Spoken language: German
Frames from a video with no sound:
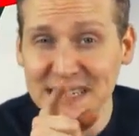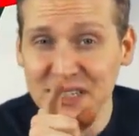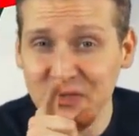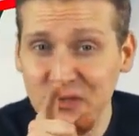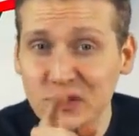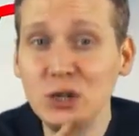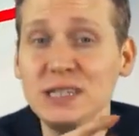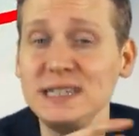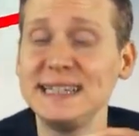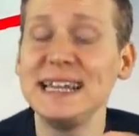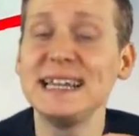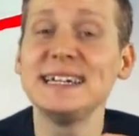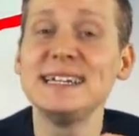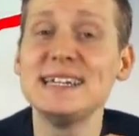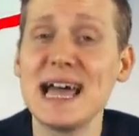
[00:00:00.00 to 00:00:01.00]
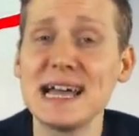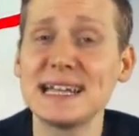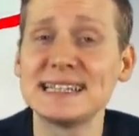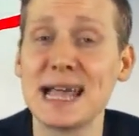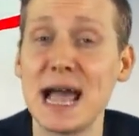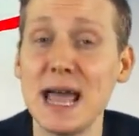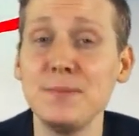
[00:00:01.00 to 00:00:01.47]
dass Flüchtlinge
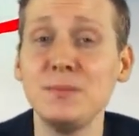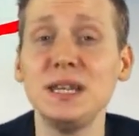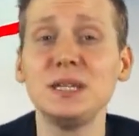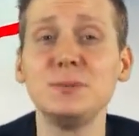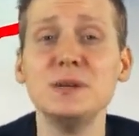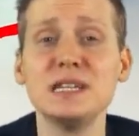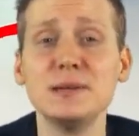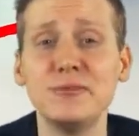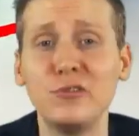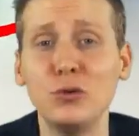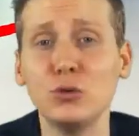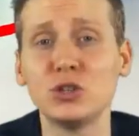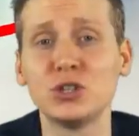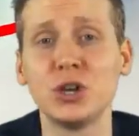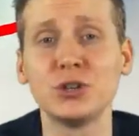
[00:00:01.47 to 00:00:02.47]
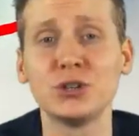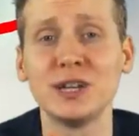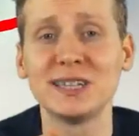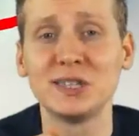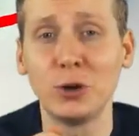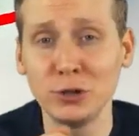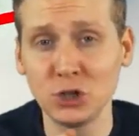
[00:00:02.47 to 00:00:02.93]
nachts heimlich mit dem Flugzeug
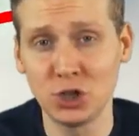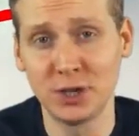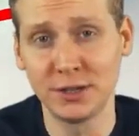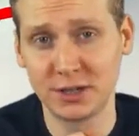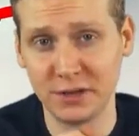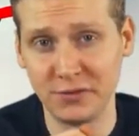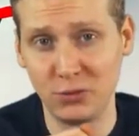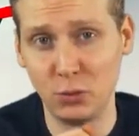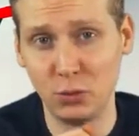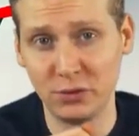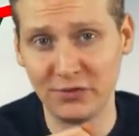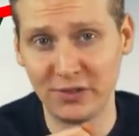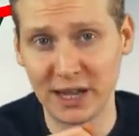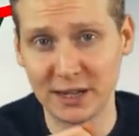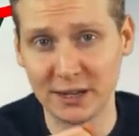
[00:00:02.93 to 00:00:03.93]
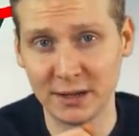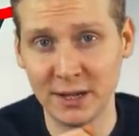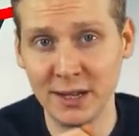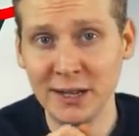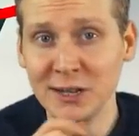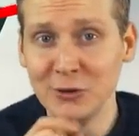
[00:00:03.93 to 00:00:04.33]
nach Deutschland geflogen werden.